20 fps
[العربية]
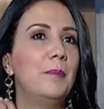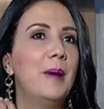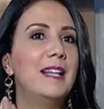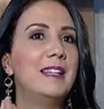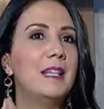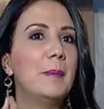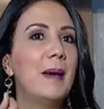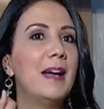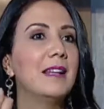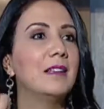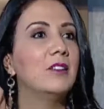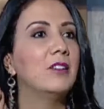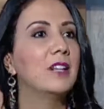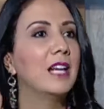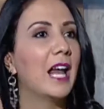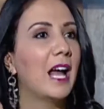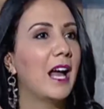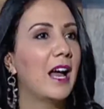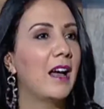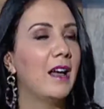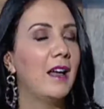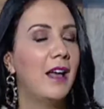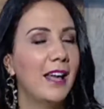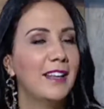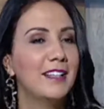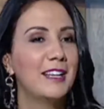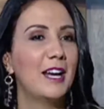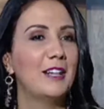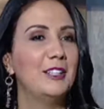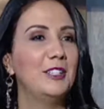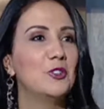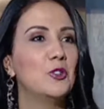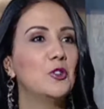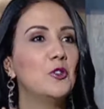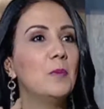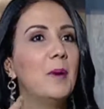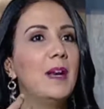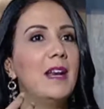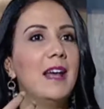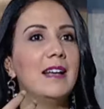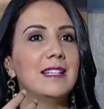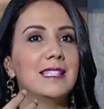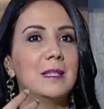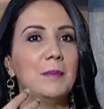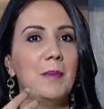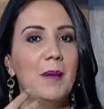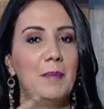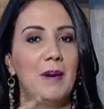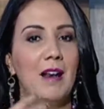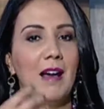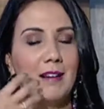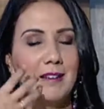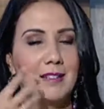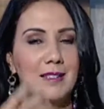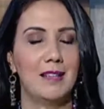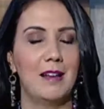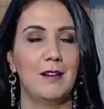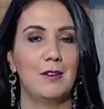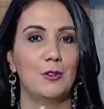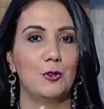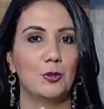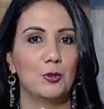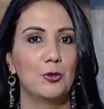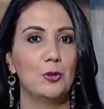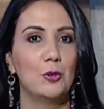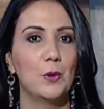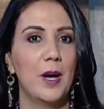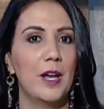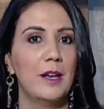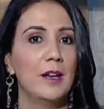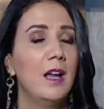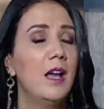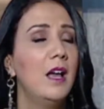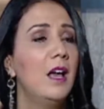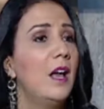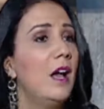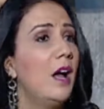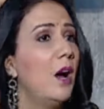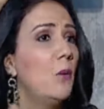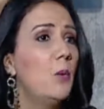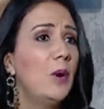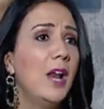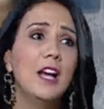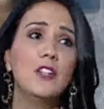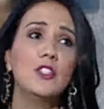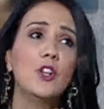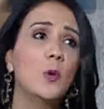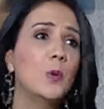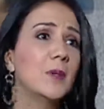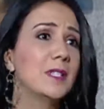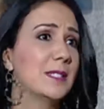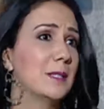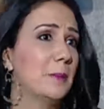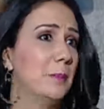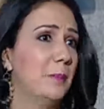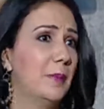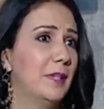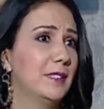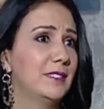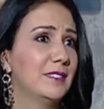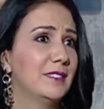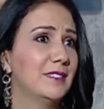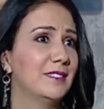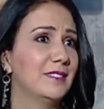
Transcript: بحال دابا هاد لونغ انكارني شنو هما الاسباب الاكثر شيوعا اول حاجه هو الصباط